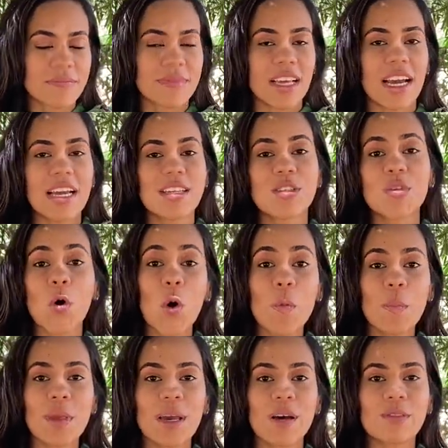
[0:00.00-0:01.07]
tá?
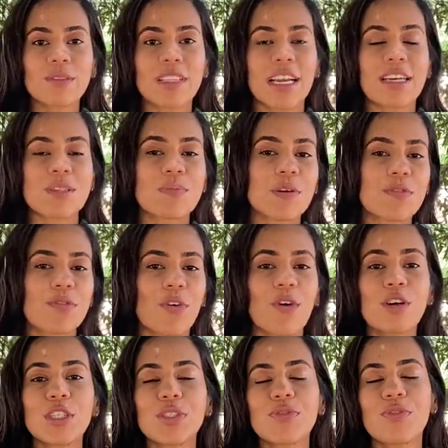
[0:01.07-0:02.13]
Escorpião traz uma
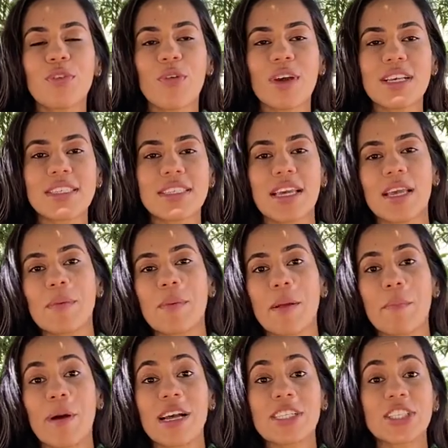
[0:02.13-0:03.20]
forte influência aí para a
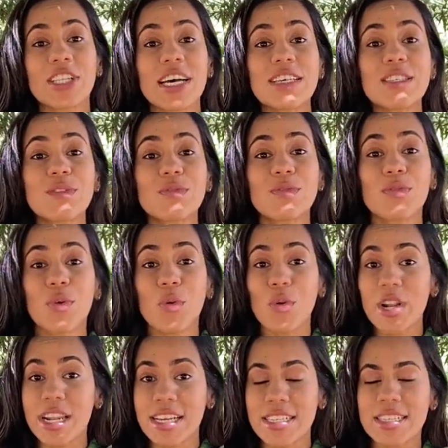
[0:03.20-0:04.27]
parte das
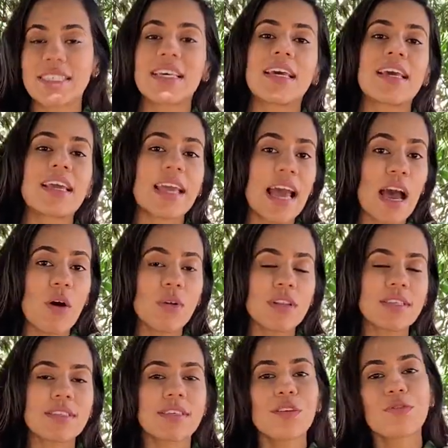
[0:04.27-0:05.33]
folhas,
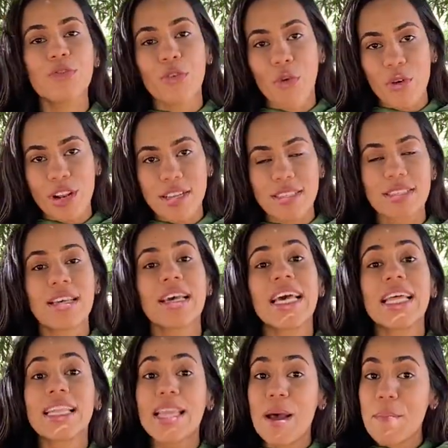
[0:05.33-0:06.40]
caules e folhas
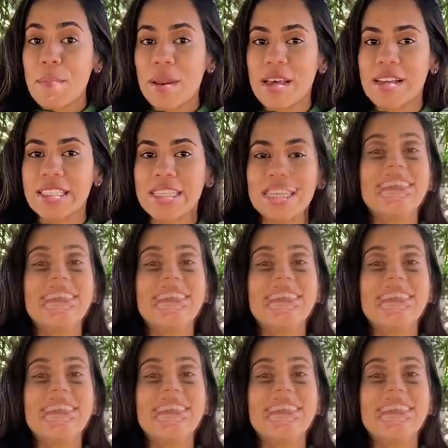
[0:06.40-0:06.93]
da planta.